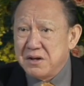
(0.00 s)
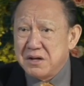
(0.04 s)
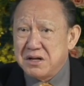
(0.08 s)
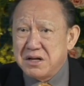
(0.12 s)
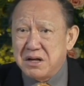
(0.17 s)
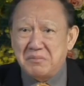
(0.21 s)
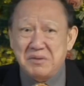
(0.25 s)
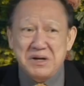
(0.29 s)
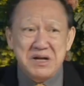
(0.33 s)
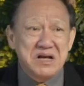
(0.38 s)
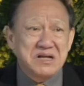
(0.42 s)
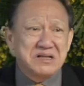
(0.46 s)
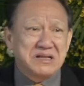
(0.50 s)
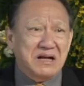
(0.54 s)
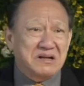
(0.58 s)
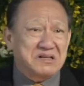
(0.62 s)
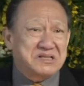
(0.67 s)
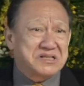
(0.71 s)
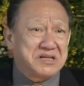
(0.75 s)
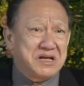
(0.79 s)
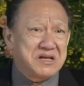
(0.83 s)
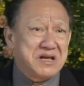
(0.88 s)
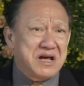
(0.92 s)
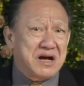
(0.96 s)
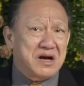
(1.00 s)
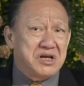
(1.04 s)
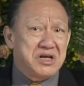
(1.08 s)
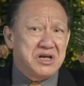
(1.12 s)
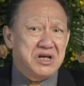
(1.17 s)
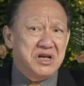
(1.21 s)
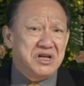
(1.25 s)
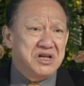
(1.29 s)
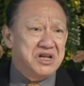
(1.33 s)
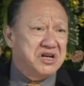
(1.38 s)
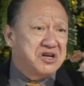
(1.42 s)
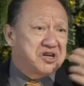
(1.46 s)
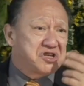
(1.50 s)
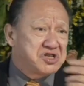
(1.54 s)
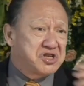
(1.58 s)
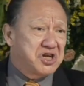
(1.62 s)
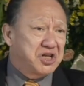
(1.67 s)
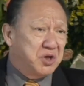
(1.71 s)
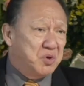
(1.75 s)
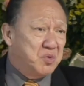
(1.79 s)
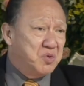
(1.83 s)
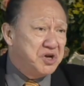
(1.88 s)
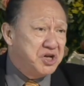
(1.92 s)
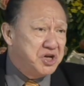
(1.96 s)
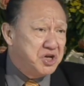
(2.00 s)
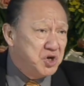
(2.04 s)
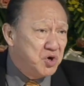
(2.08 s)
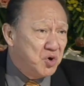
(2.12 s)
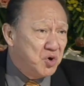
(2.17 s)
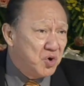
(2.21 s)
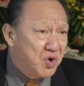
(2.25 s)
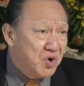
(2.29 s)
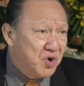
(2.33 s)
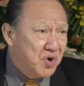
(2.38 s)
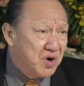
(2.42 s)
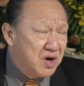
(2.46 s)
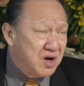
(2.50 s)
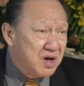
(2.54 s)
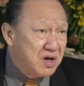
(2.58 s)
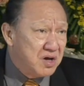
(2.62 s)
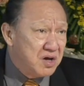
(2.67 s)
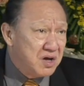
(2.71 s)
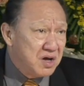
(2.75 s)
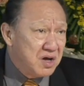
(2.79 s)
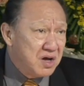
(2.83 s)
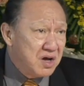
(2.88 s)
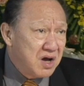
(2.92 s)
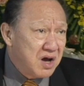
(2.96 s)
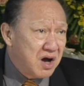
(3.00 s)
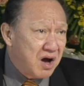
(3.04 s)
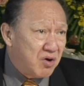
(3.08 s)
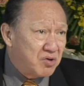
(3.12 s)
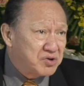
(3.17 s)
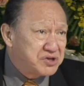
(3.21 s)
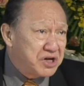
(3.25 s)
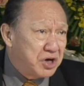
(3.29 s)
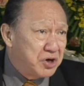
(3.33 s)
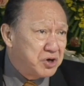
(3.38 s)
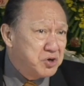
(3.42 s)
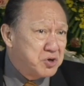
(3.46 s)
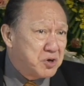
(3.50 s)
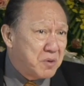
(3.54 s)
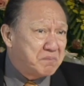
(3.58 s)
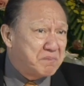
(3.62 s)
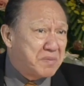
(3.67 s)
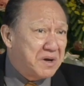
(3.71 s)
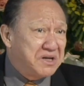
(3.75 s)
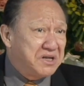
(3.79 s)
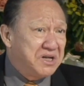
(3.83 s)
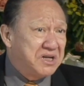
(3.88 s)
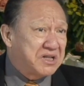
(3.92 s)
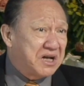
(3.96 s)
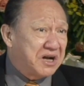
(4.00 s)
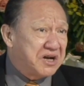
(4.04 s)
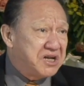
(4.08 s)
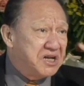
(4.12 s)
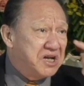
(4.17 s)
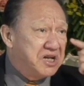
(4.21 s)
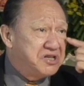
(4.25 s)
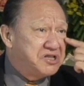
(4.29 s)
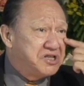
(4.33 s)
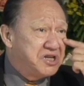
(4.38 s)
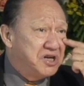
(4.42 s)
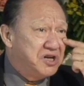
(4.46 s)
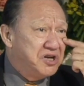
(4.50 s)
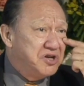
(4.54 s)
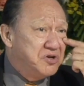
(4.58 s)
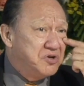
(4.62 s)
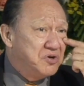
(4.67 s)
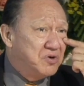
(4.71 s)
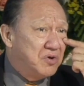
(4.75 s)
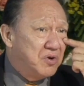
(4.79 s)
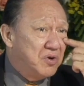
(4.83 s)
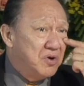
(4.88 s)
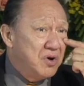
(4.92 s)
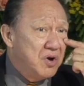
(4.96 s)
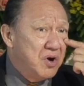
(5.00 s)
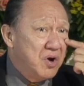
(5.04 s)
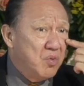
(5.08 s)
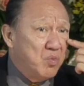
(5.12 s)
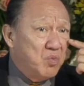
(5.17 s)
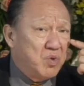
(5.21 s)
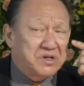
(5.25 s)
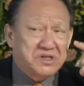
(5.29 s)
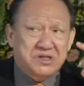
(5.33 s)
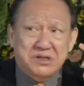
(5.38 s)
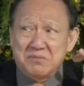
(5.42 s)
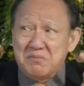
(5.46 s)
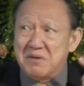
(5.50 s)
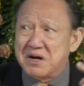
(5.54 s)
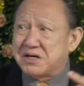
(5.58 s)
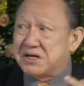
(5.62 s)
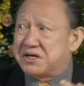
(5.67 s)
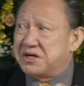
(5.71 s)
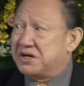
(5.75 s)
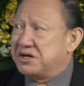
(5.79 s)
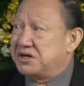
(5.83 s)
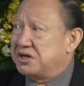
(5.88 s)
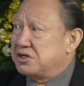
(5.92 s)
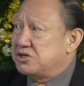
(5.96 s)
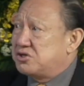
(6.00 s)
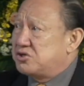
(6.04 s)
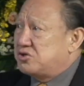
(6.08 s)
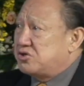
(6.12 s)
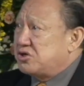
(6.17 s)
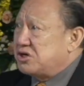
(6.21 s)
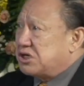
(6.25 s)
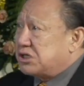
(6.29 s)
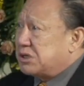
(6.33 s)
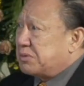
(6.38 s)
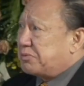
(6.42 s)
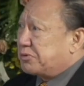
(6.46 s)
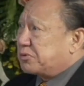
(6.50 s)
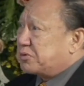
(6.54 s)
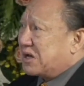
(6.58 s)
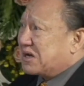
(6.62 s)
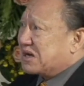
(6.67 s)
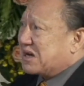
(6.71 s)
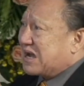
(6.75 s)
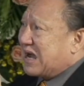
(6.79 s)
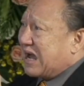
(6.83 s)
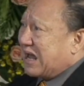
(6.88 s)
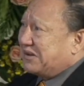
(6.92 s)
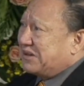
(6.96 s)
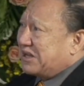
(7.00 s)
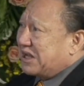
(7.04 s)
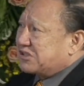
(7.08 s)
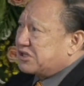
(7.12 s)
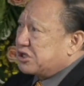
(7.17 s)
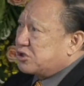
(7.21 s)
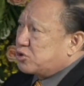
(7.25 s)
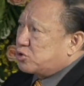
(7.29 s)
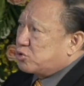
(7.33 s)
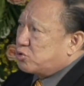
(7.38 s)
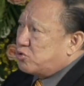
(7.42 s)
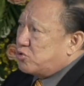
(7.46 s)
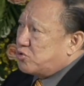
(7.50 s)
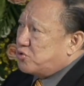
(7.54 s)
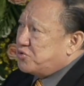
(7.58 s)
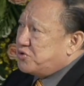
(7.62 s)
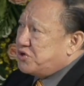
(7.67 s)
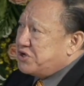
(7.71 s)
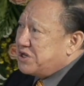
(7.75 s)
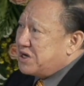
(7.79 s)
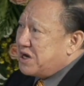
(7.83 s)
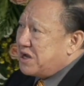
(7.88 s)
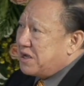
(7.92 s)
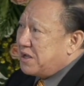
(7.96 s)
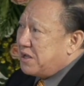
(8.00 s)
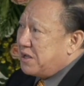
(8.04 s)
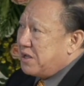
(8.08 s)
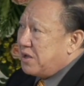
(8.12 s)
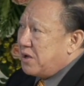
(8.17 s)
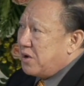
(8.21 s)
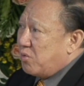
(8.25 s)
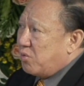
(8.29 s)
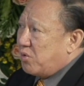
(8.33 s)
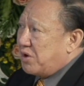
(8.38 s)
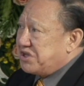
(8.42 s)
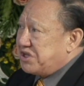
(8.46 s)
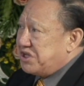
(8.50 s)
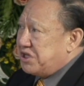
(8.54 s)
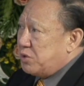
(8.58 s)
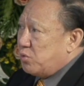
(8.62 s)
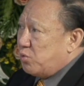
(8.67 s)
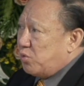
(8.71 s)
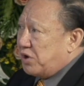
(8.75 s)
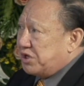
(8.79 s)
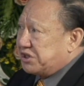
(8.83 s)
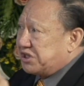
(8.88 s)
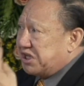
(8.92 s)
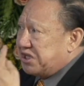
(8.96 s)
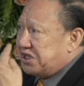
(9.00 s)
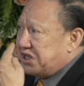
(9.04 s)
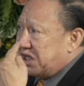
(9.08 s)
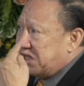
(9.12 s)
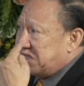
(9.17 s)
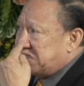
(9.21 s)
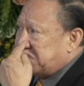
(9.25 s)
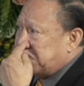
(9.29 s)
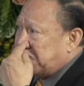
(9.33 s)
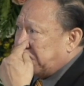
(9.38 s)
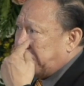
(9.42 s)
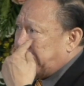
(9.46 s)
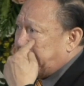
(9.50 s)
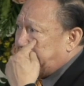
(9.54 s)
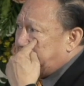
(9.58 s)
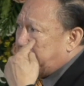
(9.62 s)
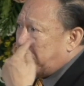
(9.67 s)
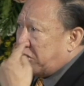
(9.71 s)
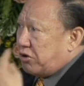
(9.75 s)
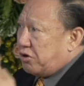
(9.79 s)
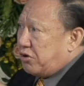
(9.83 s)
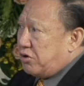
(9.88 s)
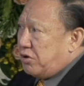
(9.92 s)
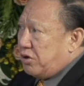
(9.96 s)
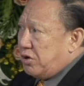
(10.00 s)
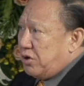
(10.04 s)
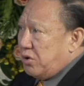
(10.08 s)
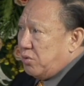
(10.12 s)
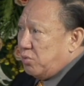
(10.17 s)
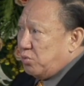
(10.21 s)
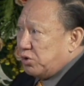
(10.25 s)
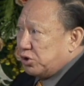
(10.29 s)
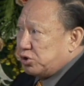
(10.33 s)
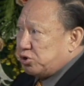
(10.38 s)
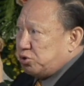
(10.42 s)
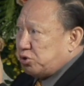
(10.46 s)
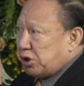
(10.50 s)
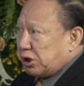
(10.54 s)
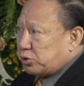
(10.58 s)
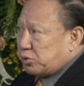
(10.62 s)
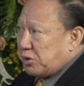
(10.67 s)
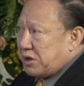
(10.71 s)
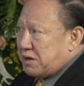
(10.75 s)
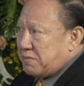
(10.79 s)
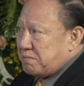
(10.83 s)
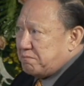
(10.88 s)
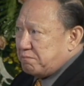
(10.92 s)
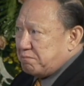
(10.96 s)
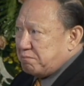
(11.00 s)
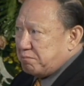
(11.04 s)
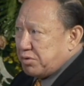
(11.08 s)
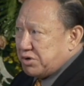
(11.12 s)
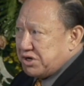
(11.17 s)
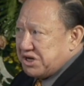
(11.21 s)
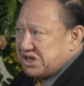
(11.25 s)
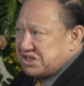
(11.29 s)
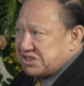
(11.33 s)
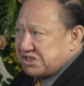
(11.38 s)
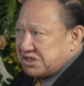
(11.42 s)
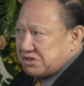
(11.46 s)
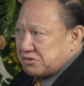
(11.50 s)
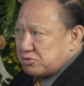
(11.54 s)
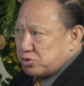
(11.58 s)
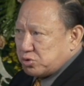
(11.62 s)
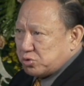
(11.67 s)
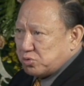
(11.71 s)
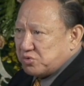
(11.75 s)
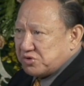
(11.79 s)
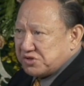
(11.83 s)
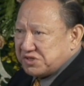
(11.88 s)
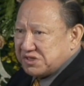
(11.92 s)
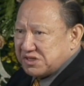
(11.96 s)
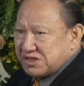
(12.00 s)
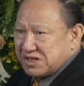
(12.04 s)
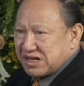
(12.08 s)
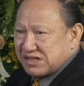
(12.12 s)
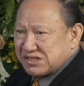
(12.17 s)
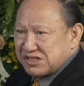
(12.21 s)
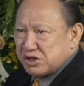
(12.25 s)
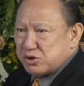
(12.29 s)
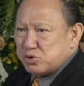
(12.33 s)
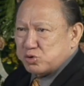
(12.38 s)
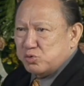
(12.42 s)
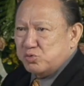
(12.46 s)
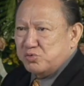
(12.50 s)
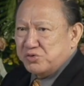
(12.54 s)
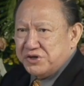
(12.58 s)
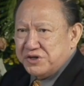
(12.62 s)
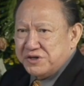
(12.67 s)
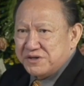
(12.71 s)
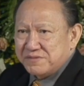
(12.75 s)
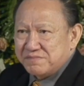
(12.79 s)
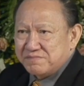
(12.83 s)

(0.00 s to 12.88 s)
那么你应当怎样以你的舌头利由，好像又不以他的眼睛利由。我怎么可能继续不断看那些处女呢？我以我的眼睛利用，我绝对不一直注视那些处女。